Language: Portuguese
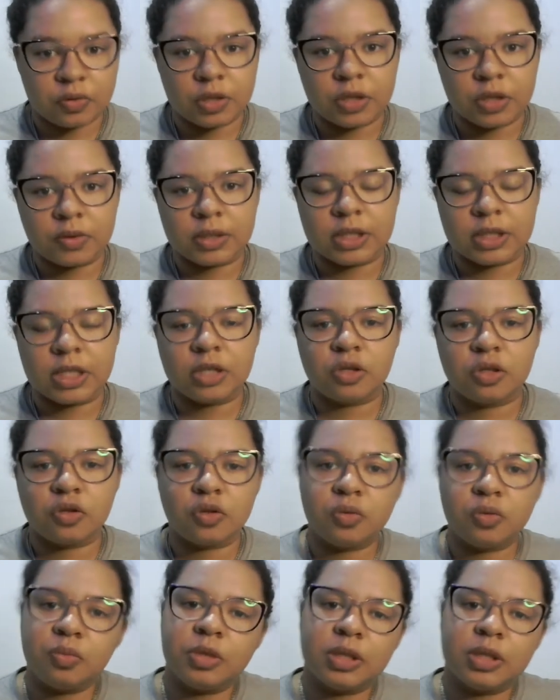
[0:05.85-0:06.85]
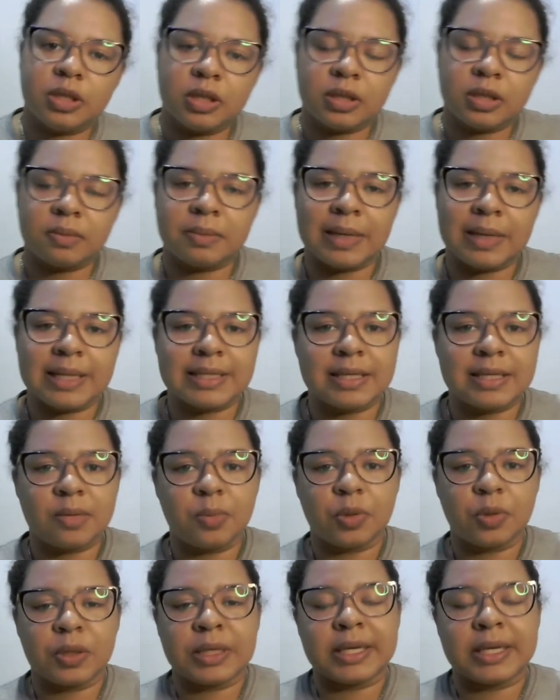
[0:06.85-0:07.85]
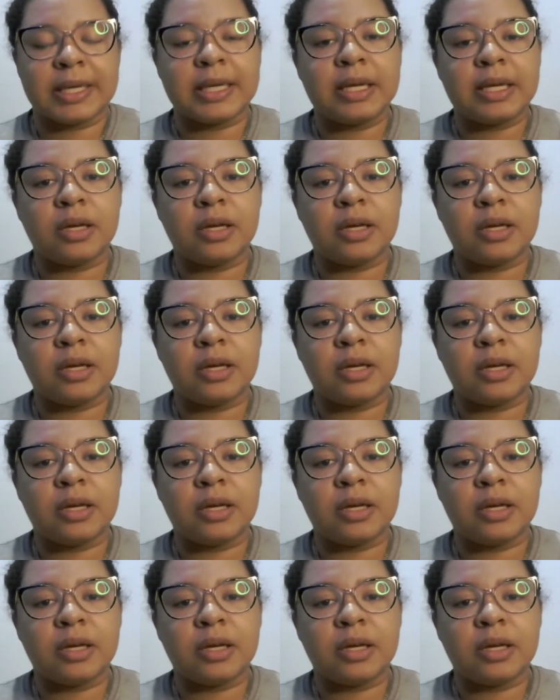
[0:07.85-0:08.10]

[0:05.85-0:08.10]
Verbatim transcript: Eu andei sumida, mas é porque